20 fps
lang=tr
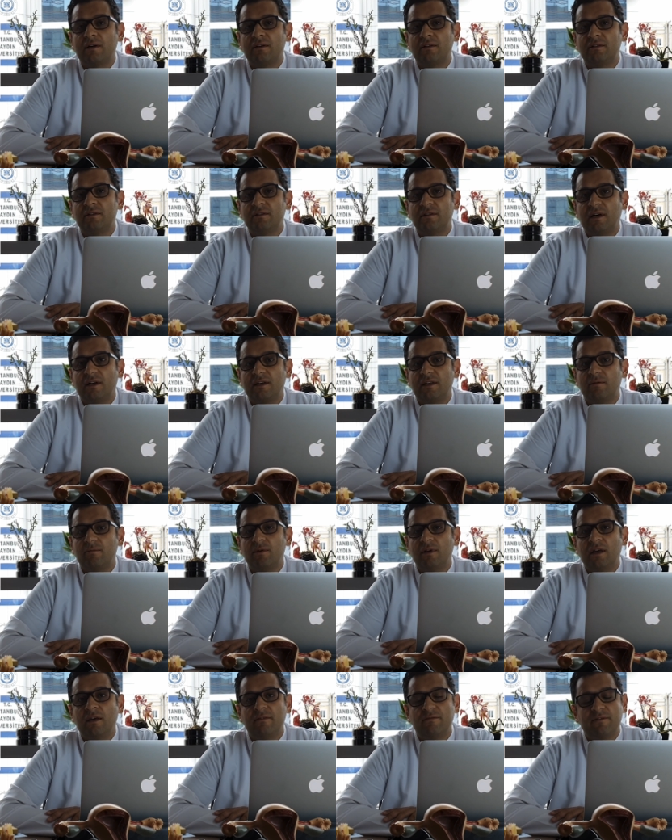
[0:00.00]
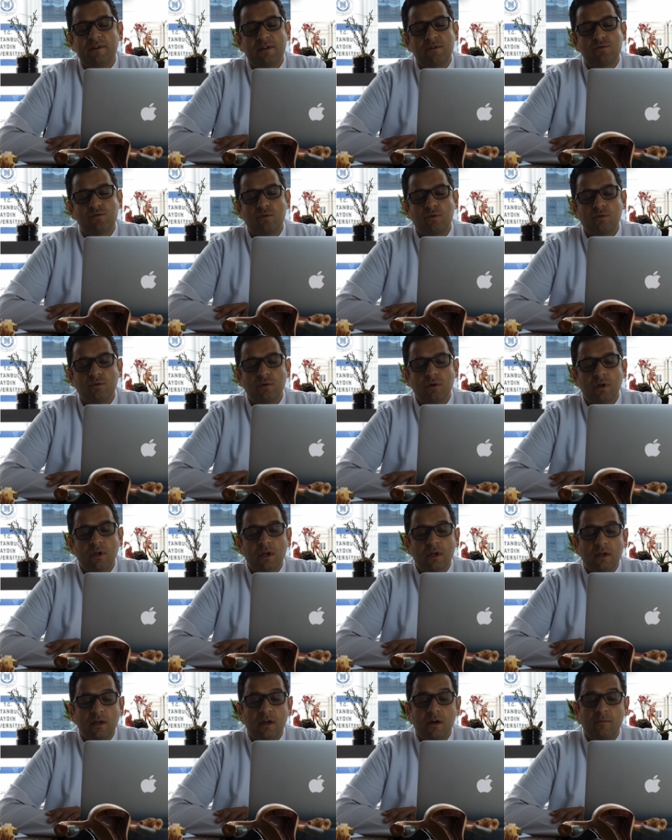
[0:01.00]
kadınlar gibi enfeksiyonu
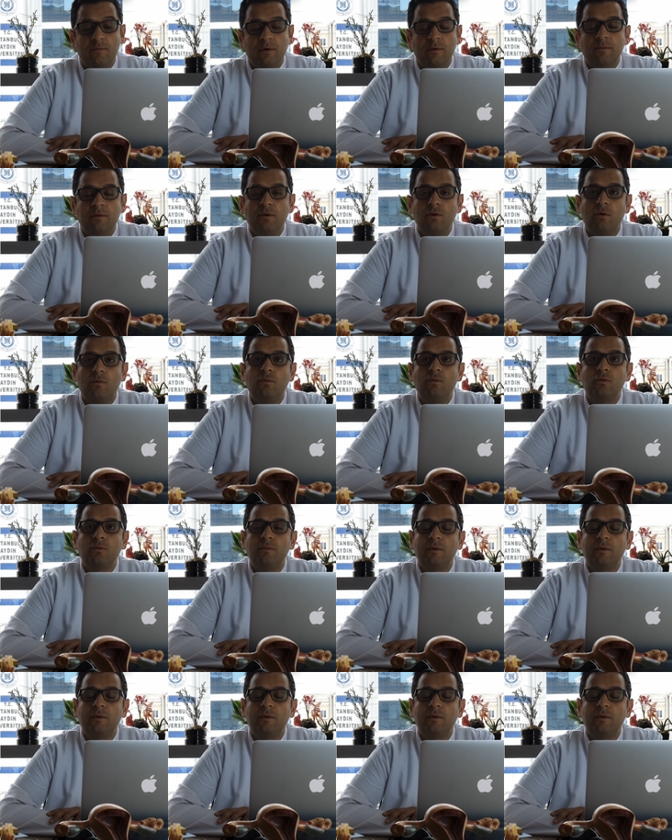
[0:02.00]
kapabiliyor bunu